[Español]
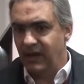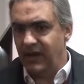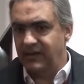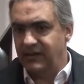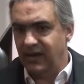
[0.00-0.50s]

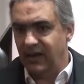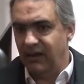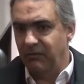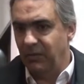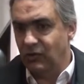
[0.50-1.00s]

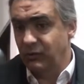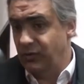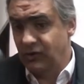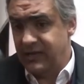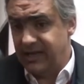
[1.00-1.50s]
este, por
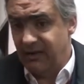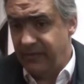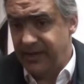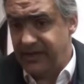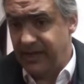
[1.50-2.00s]
supuesto esa,
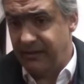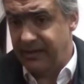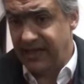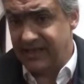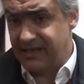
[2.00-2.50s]
esa
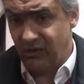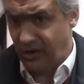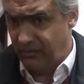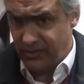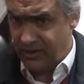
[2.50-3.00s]
tasa
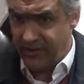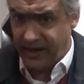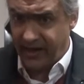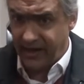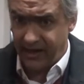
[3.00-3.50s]
corresponde
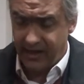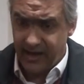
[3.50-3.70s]
pagarla